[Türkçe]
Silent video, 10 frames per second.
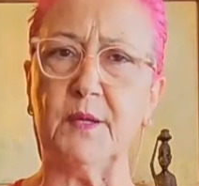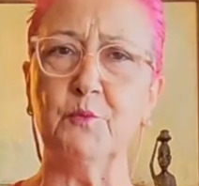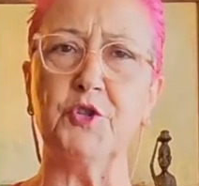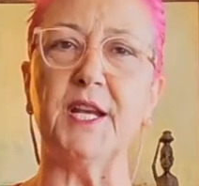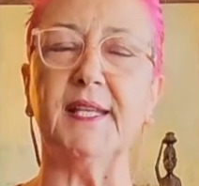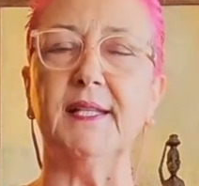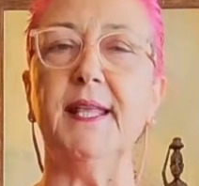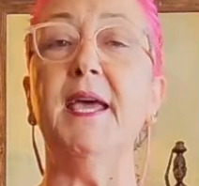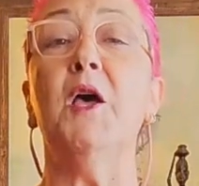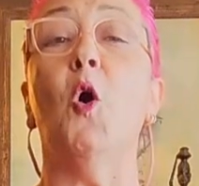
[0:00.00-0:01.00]
bu
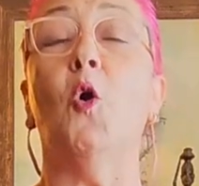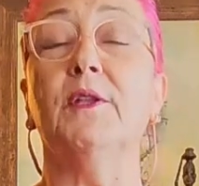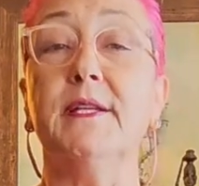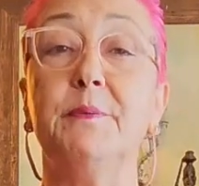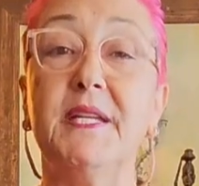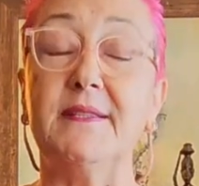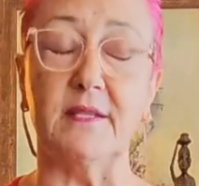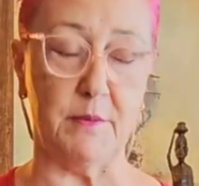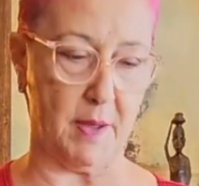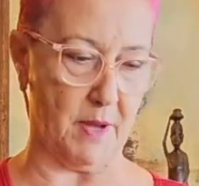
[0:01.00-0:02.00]
şekilde onları
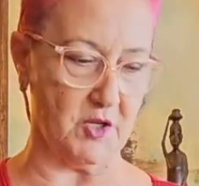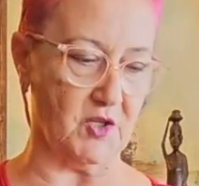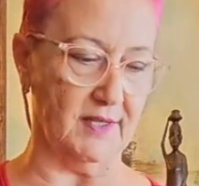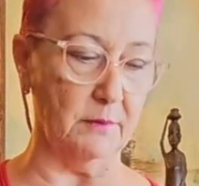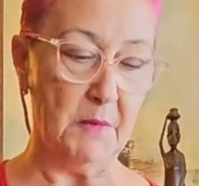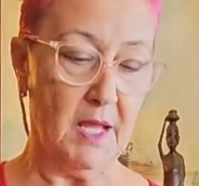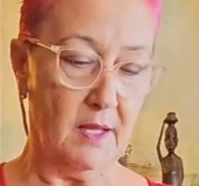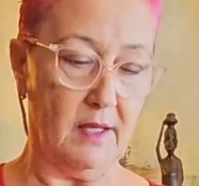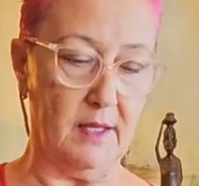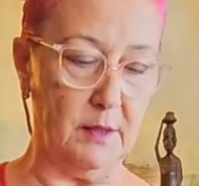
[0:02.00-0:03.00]
biriktirmeye başladım.
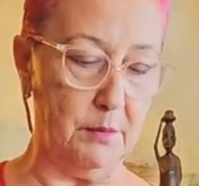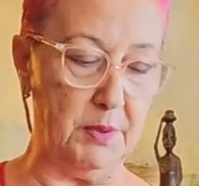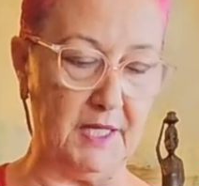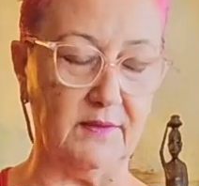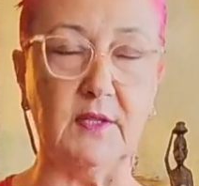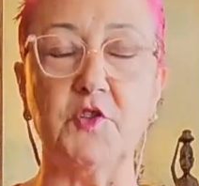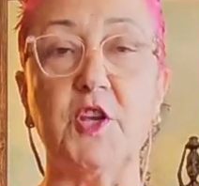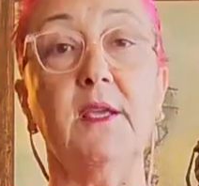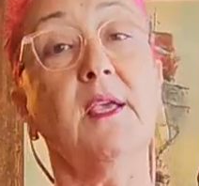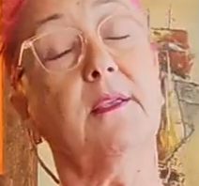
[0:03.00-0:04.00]
E,
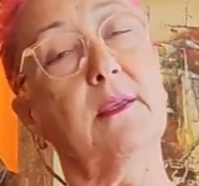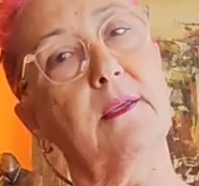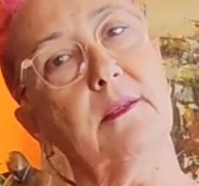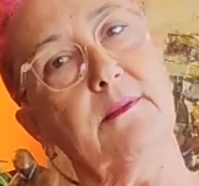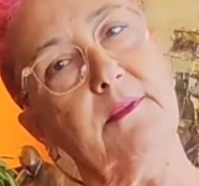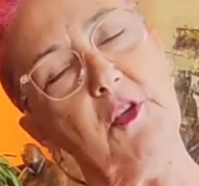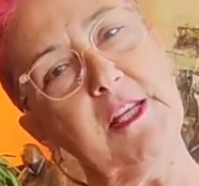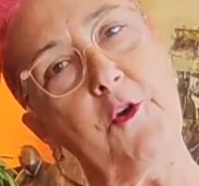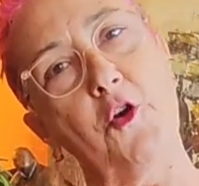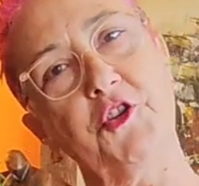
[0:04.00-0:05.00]
biriktikçe e,
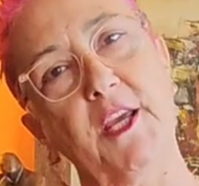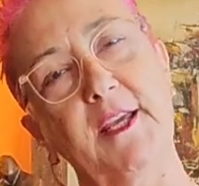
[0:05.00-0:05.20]
ilk önce